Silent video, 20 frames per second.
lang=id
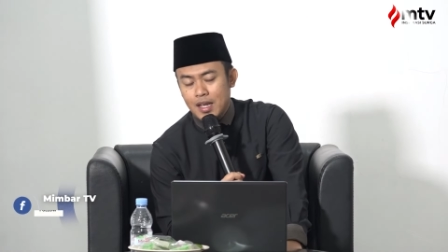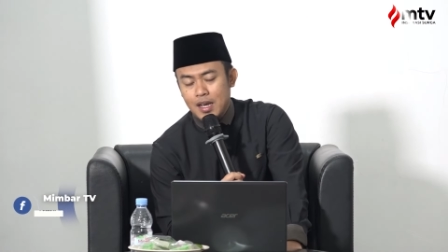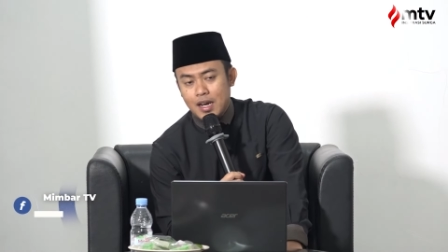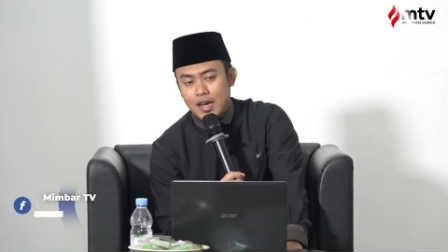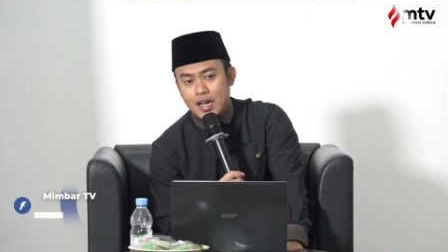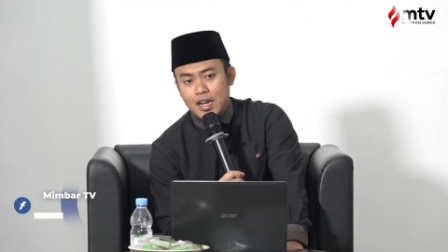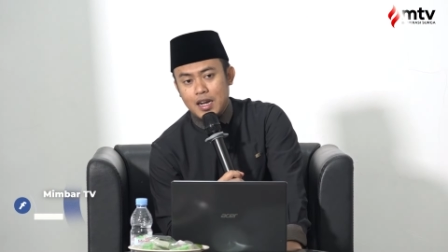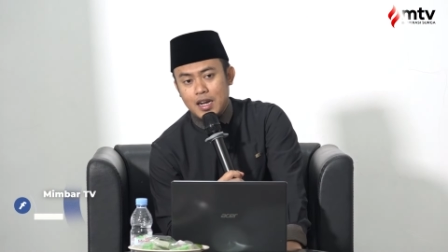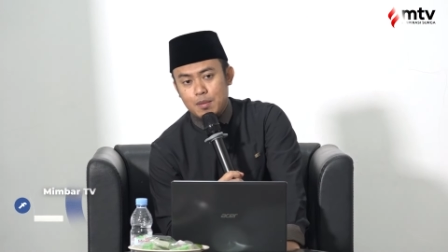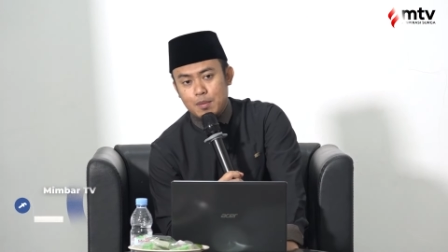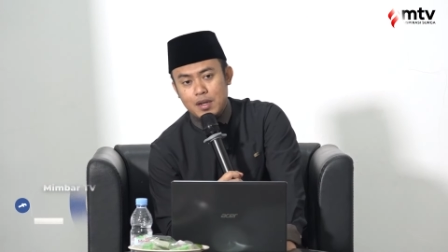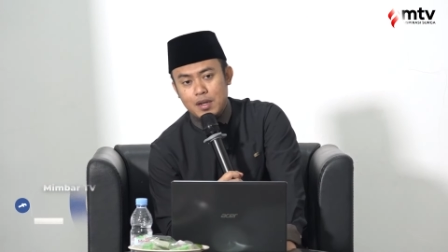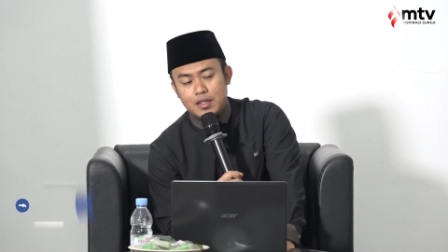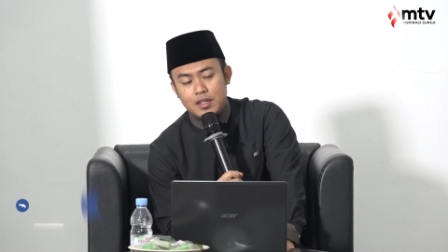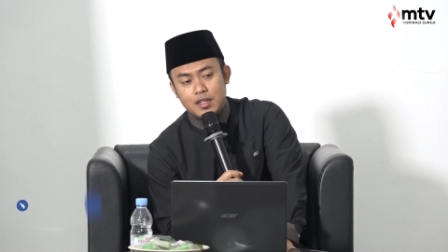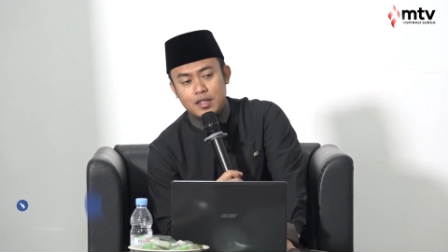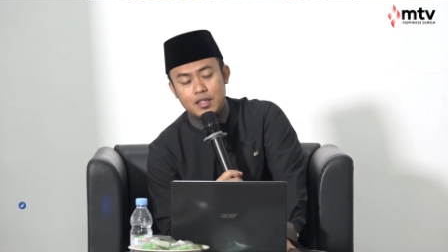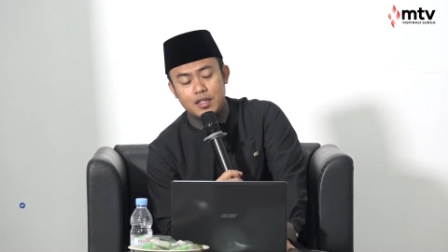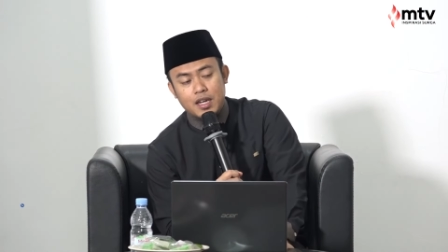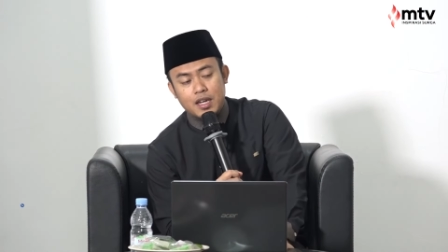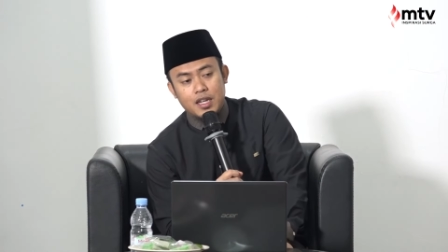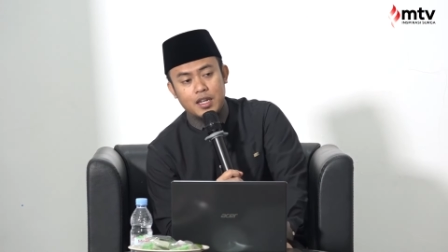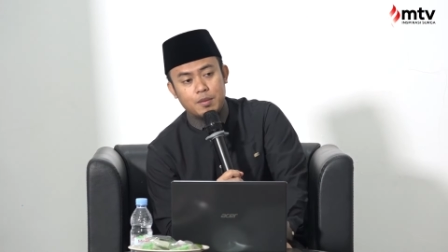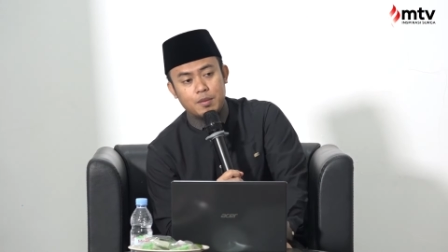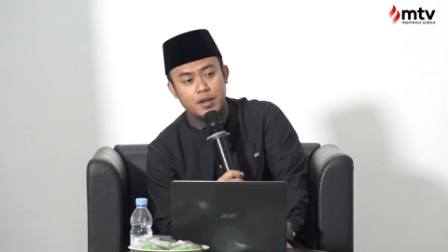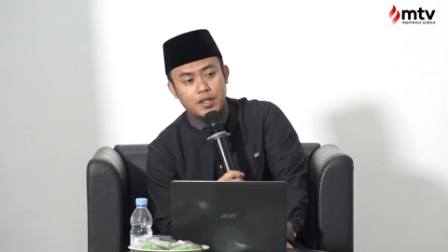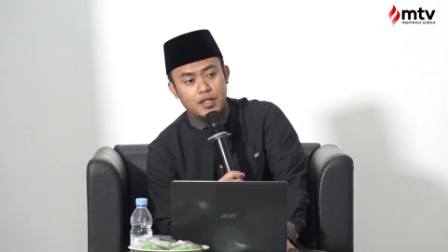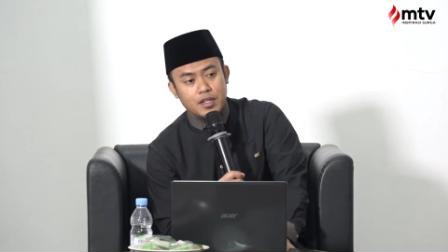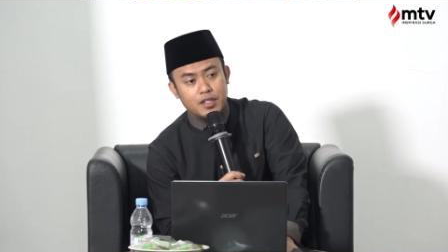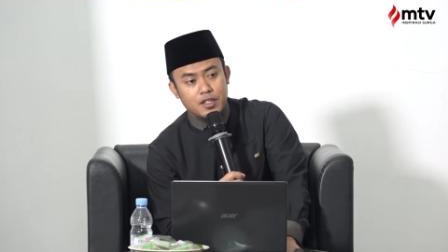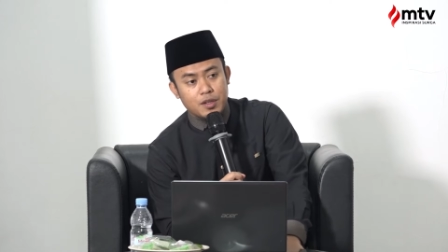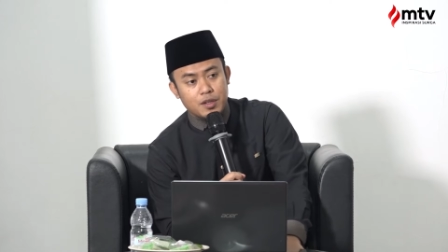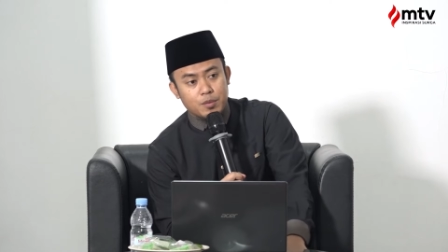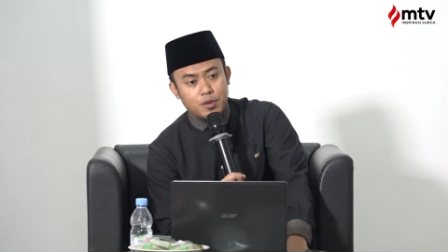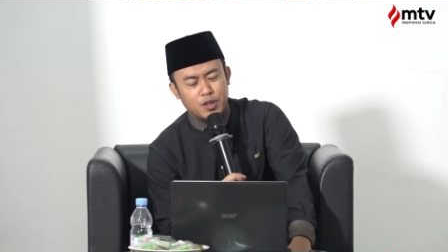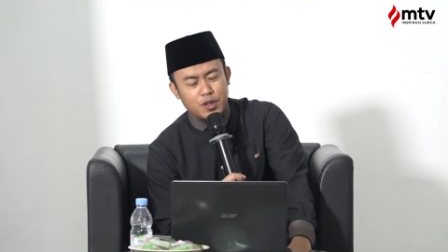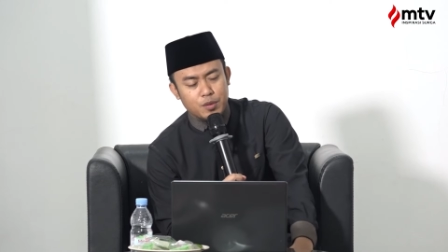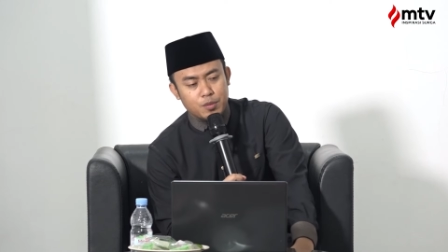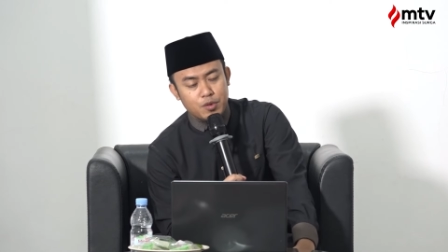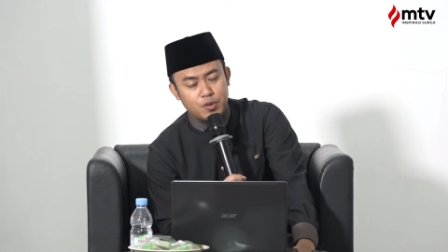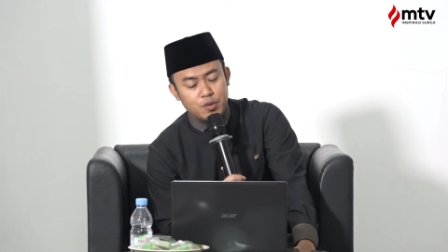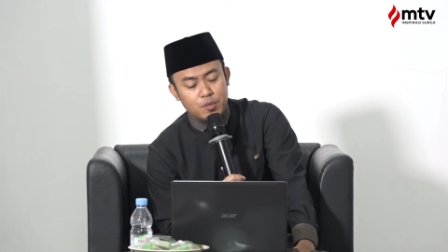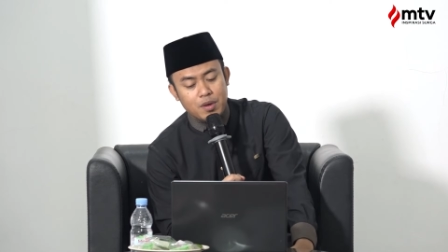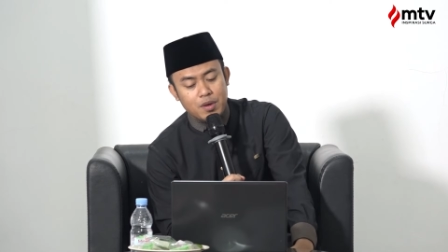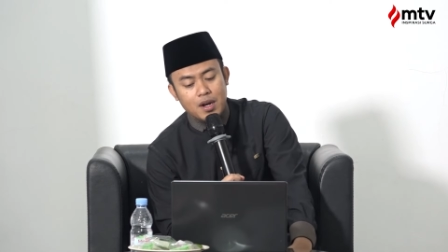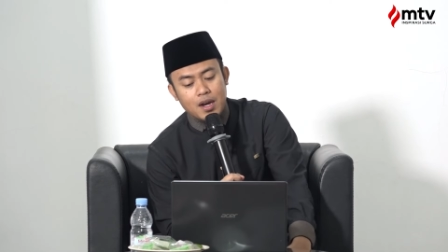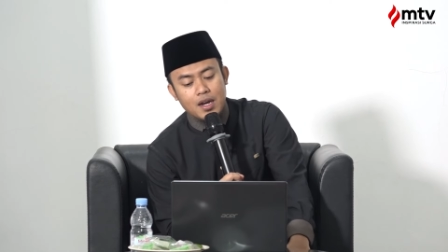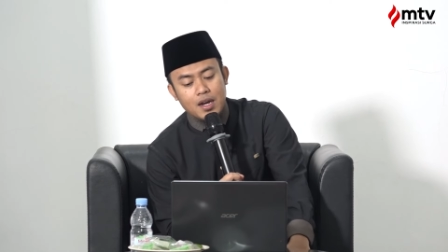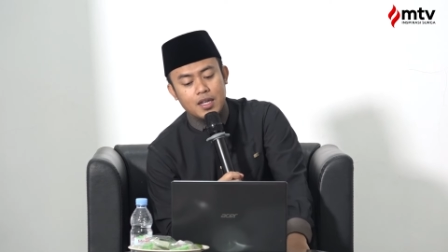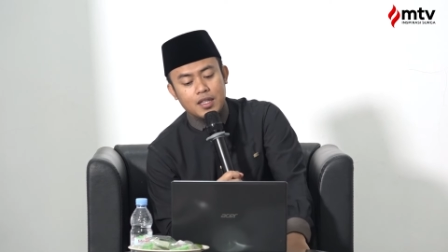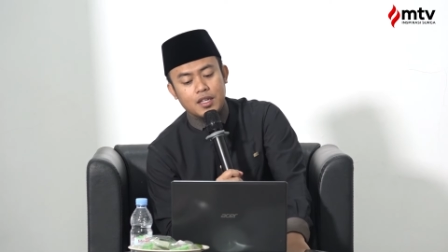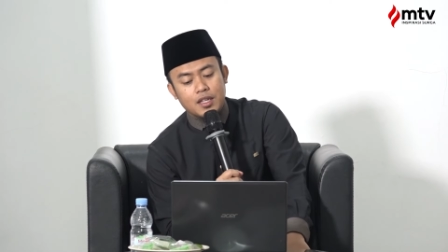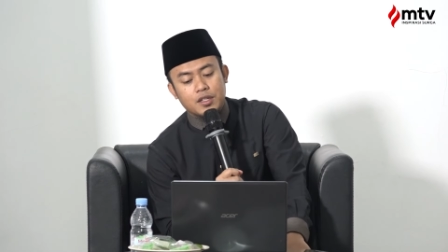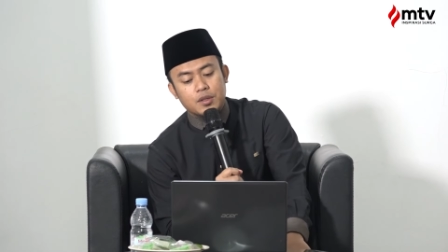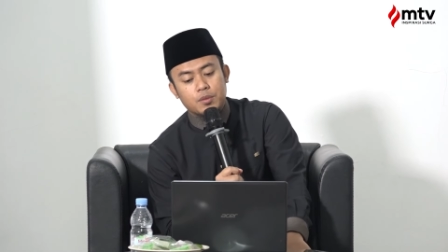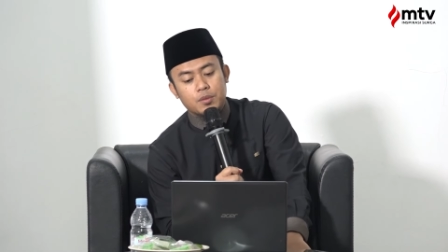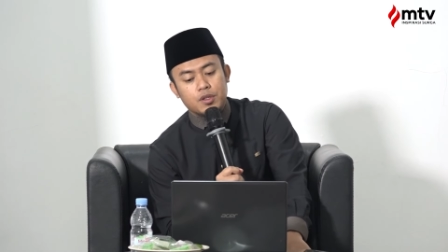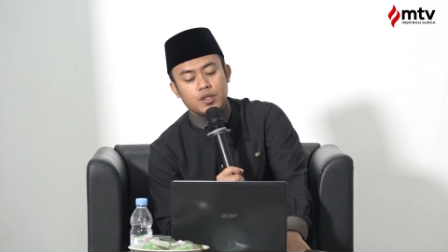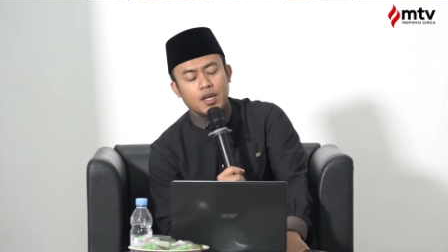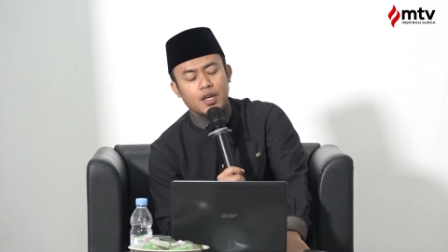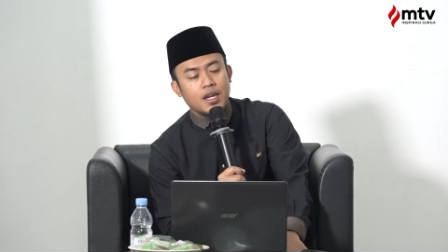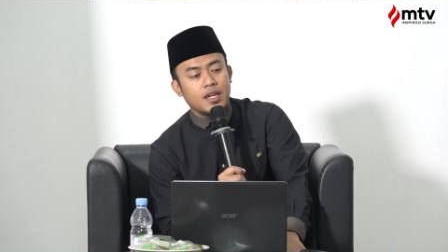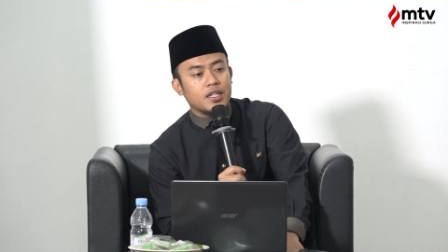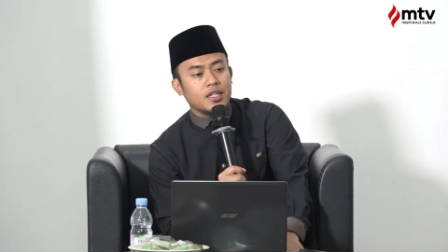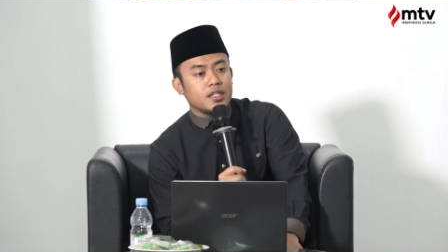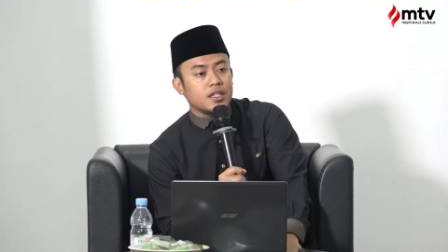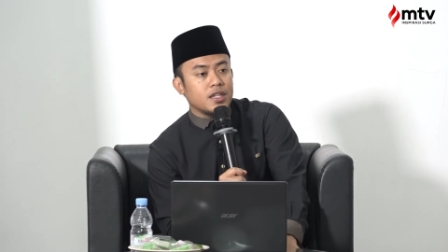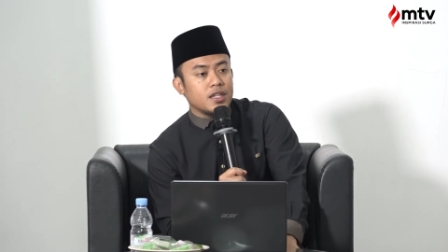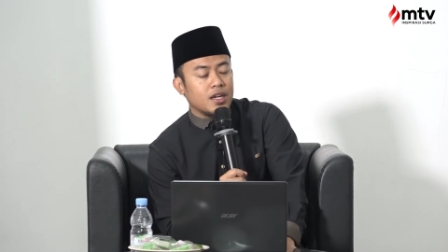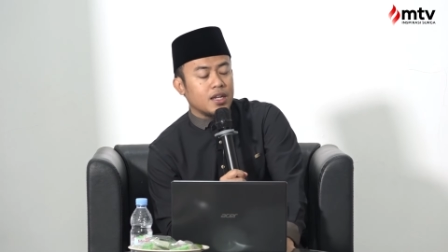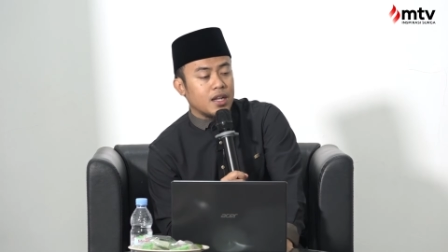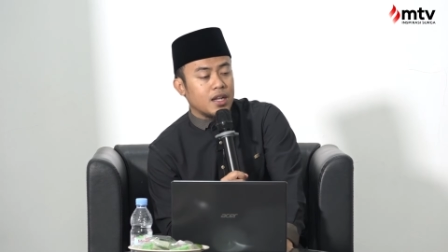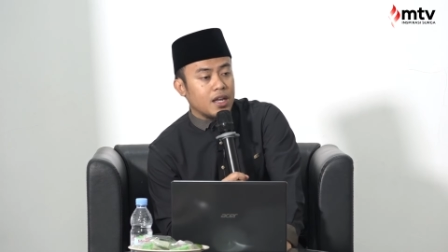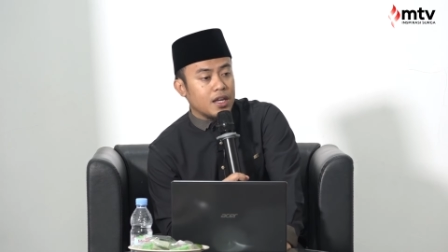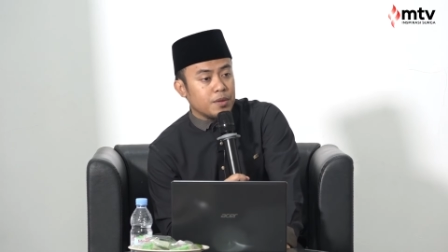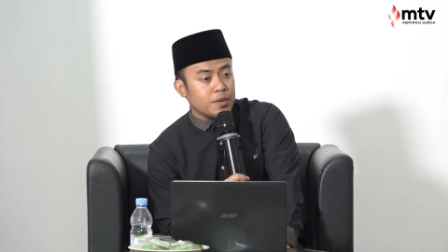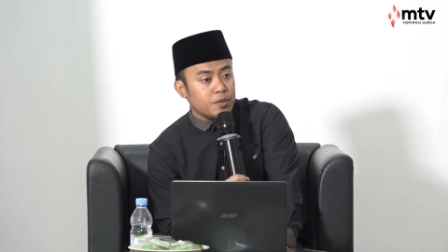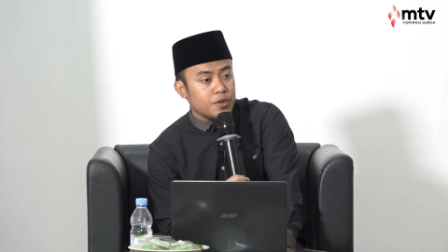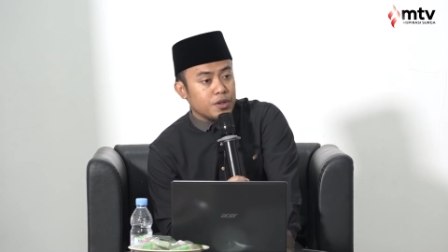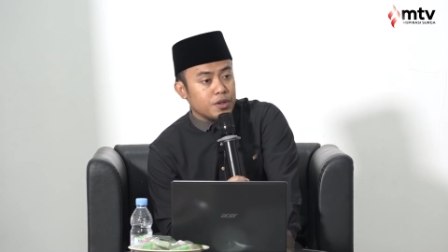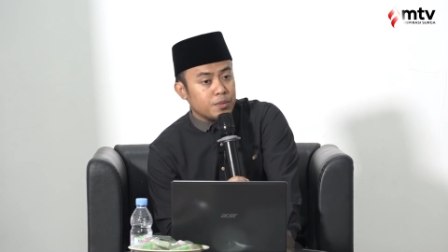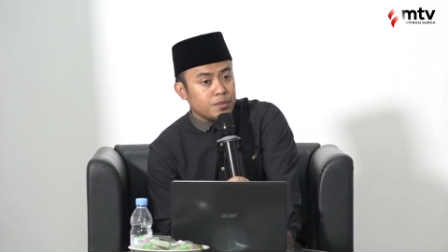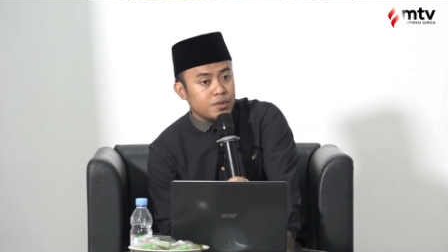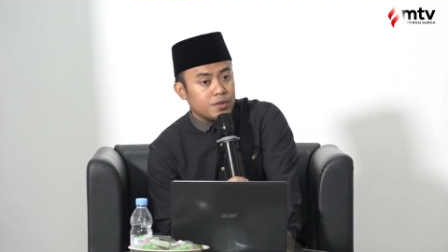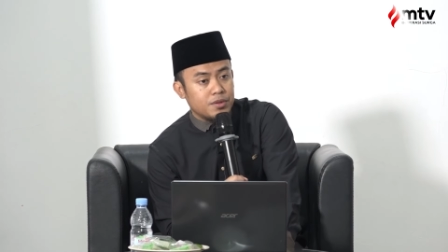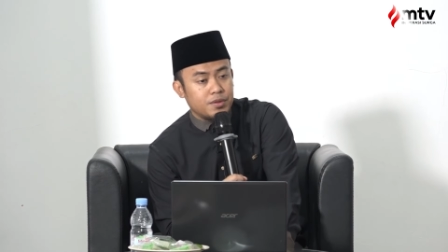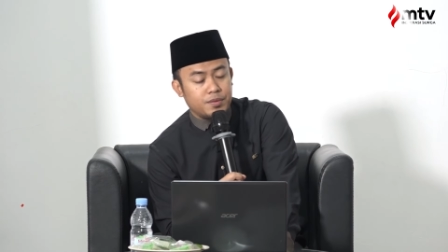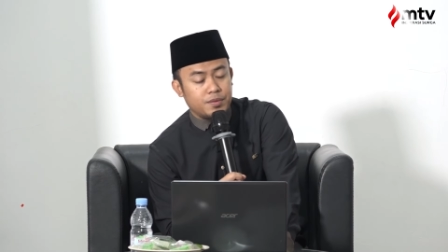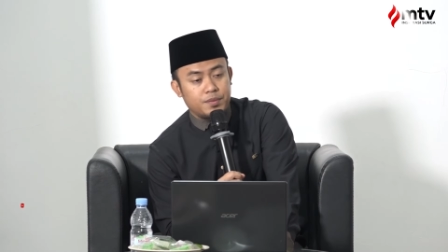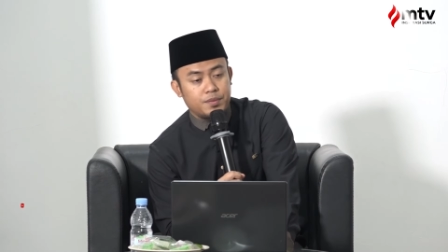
karena majelisnya di majelis ibu-ibu maka kita sebutkan di sini adalah ibu-ibu